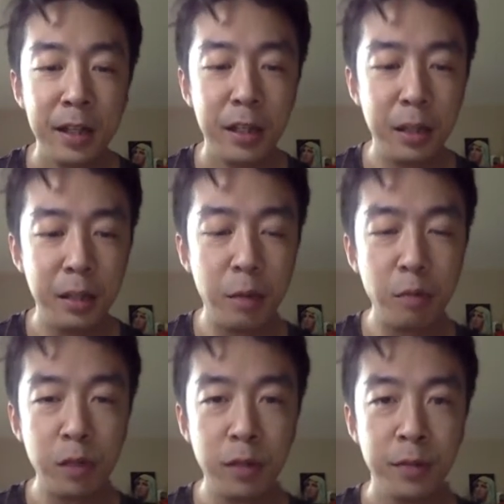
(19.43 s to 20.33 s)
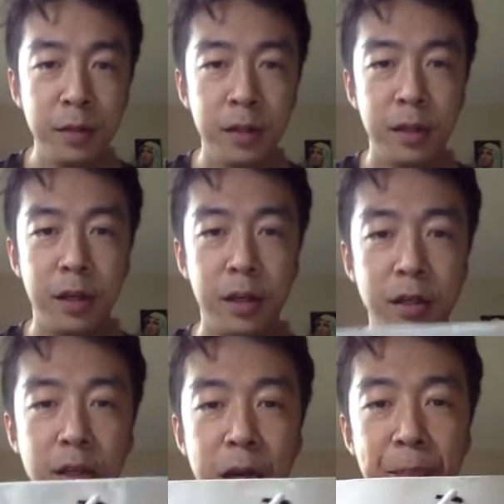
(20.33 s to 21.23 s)
Thì bỗng dưng uh,
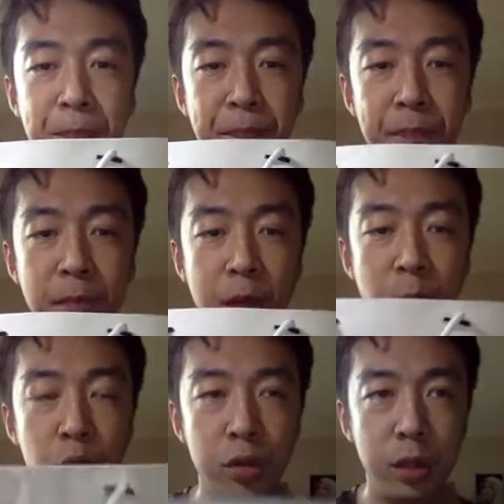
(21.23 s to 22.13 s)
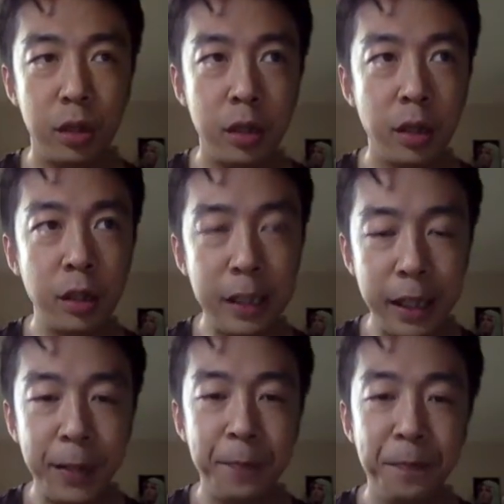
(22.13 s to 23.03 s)
được gặp uh, một uh, người chị,